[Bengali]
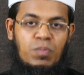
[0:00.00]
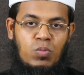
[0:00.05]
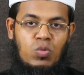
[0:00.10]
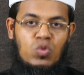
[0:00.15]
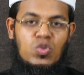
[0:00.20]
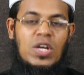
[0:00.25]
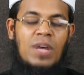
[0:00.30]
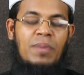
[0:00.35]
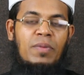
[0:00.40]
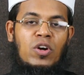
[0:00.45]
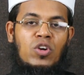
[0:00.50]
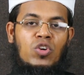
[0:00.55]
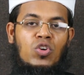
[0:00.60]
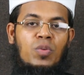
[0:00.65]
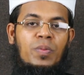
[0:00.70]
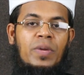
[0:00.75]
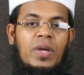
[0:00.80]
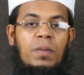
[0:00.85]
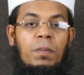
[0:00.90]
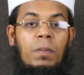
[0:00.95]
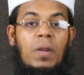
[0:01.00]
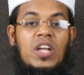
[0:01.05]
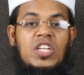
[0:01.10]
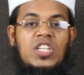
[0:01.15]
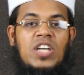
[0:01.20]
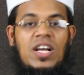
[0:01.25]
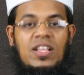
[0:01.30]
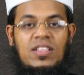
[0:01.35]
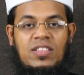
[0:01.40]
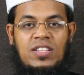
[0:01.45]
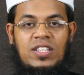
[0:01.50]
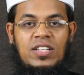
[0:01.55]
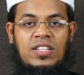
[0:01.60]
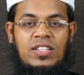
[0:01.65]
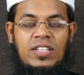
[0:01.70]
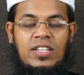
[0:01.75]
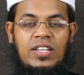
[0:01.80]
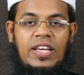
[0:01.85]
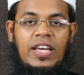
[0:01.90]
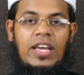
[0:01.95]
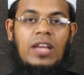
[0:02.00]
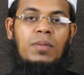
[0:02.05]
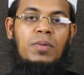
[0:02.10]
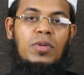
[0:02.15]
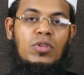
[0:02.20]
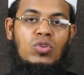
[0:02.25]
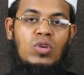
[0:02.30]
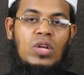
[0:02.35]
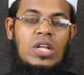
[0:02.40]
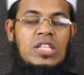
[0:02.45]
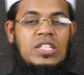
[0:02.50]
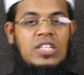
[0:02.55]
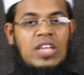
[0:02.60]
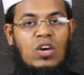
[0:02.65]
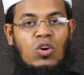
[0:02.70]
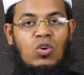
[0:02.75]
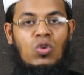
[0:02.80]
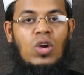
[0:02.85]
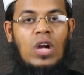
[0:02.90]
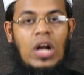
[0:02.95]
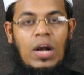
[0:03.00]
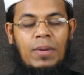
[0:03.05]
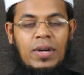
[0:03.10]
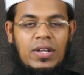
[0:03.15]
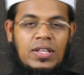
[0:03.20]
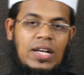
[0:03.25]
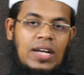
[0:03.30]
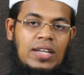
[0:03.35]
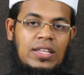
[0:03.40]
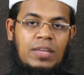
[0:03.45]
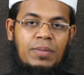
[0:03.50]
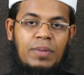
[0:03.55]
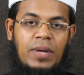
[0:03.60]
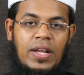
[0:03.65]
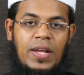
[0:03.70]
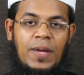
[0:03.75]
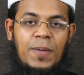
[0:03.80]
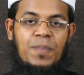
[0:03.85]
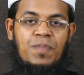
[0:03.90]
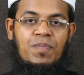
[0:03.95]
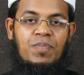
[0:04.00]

পূজা মণ্ডপের প্রাসাদ এর ভিতরে যে কোনো খাবার থাকতে পারে